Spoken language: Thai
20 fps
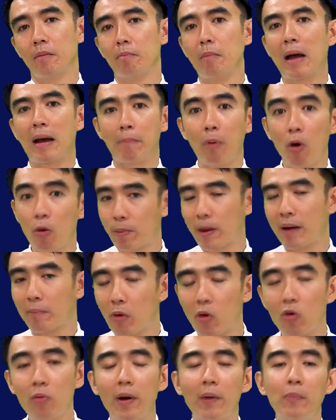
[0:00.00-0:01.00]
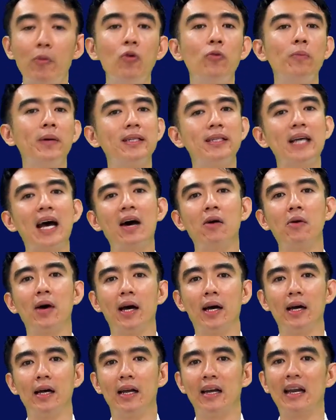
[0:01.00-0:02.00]
มาพบกับองค์พระผู้เป็นเจ้า
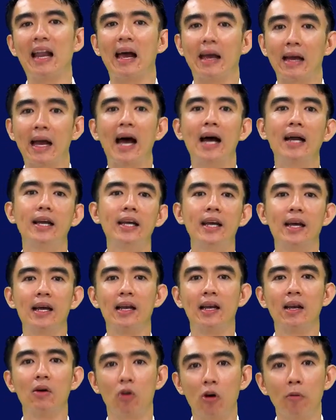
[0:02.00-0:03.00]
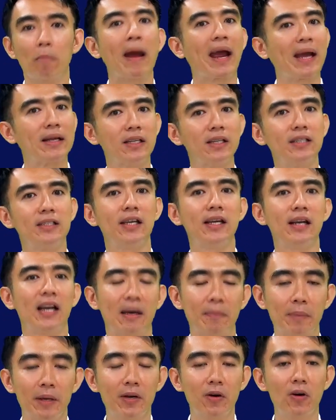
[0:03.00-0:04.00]
อ่ะหลายครั้งเนี่ยเราก็แบ่งจริงๆแห
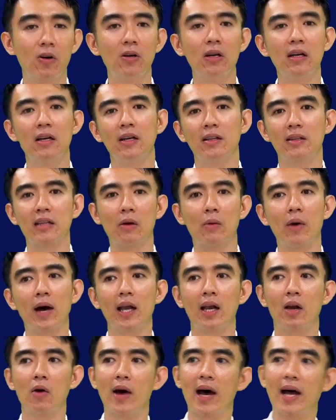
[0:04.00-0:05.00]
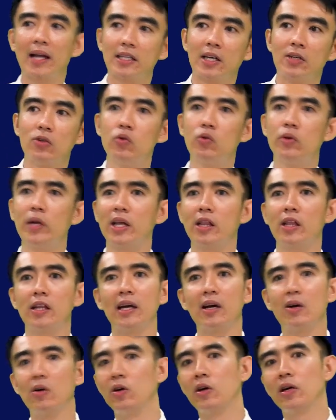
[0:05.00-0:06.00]
ละพี่น้องแต่ว่าเราอาจจะอยู่ในเสีย
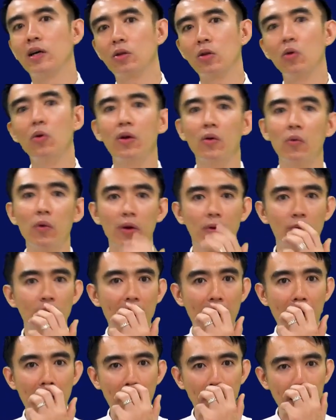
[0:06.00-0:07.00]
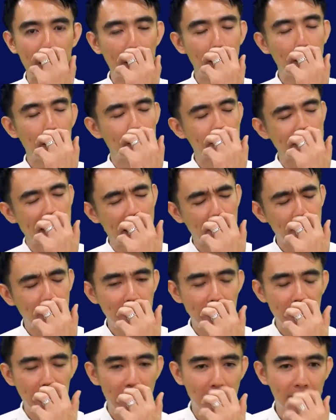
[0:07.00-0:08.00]
งอึกทึกวุ่นวายเช้า
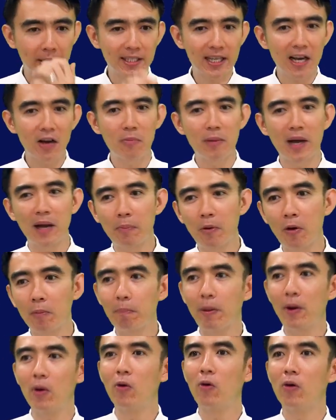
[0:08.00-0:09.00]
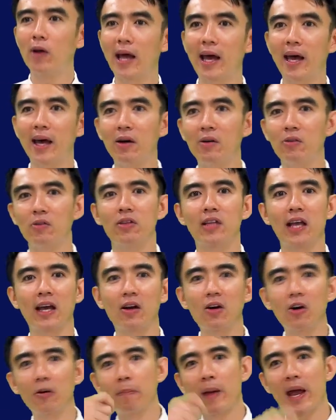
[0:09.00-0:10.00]
นี้ข้าพเจ้ามาพบพระองค์แล้วแต่
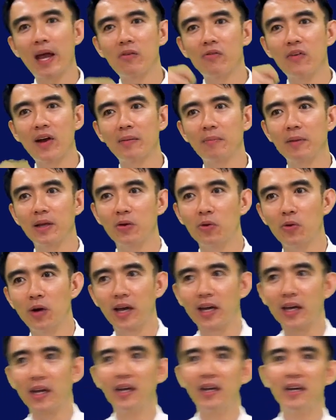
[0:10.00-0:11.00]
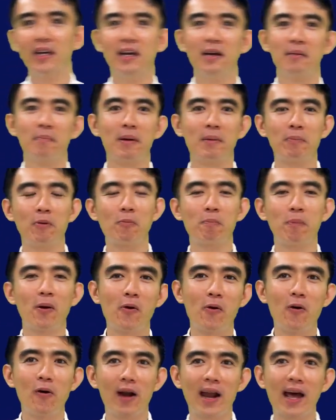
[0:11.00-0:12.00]
ก็แปรงฟันไปด้วยมาพบพระ
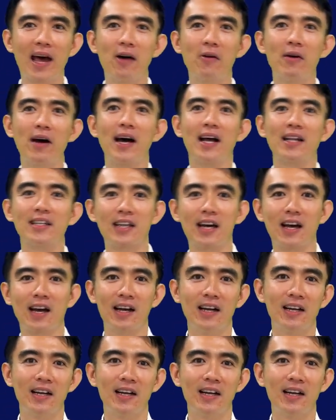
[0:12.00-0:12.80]
องค์แล้วอาจจะ